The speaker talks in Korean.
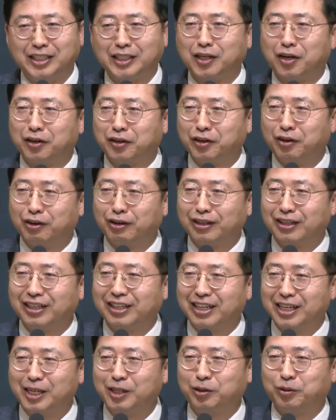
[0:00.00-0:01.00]
성경
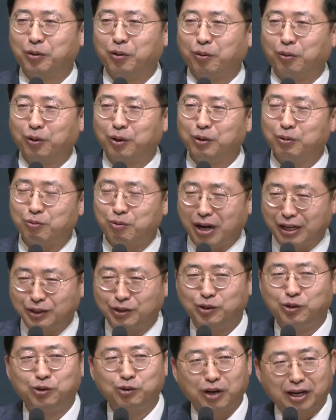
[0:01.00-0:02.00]
1독을
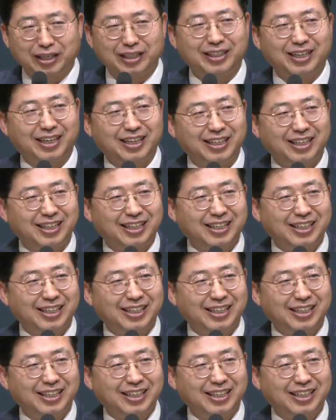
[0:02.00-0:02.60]
완주하리라